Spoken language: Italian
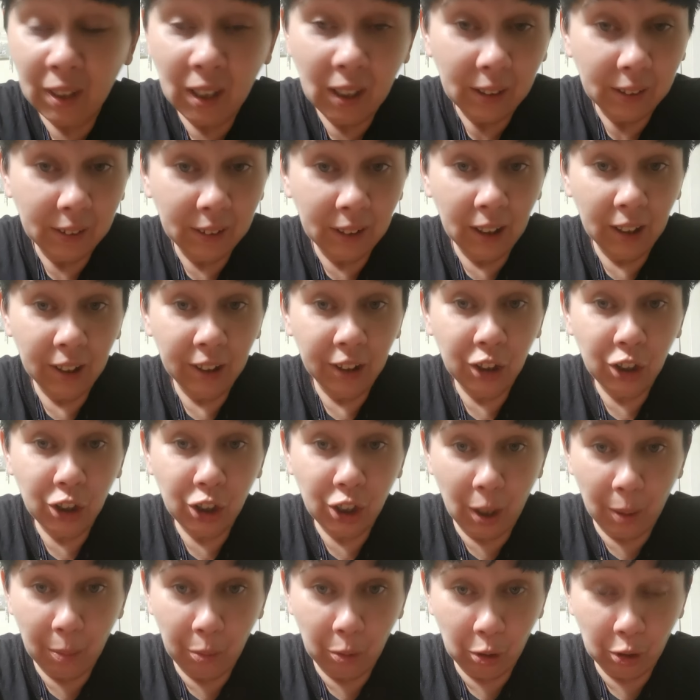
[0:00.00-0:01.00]
del
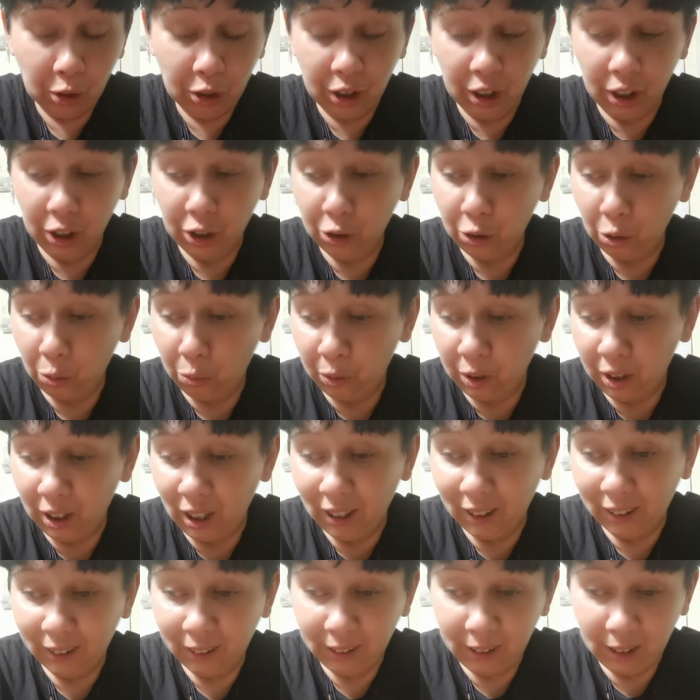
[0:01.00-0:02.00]
discepolo stesso, quindi
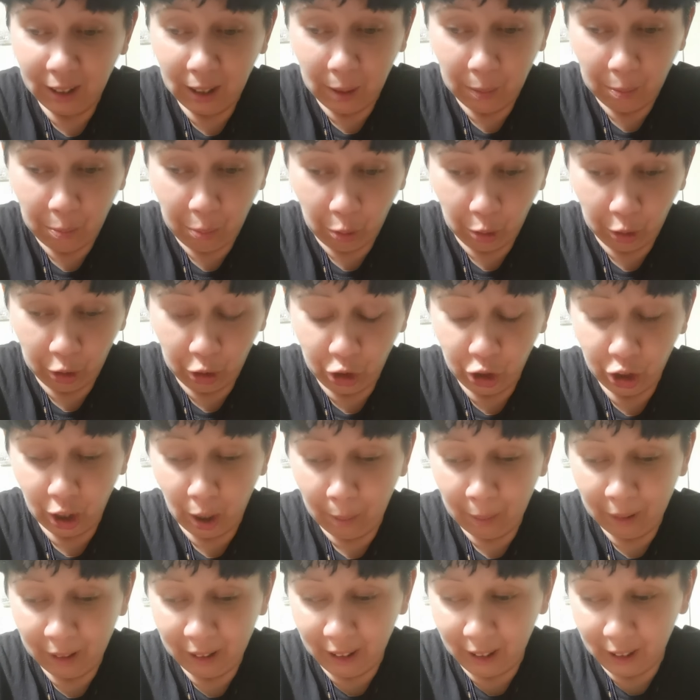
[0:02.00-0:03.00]
al tipo di
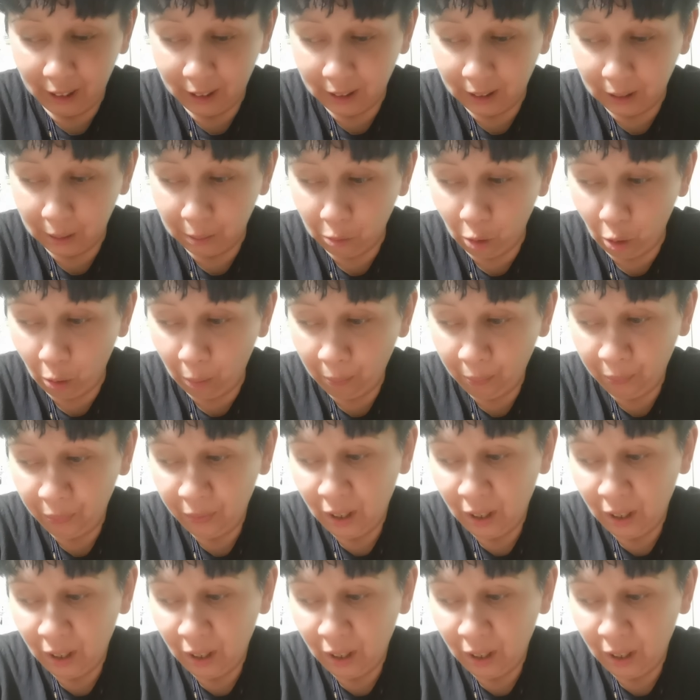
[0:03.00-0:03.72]
sciamanesimo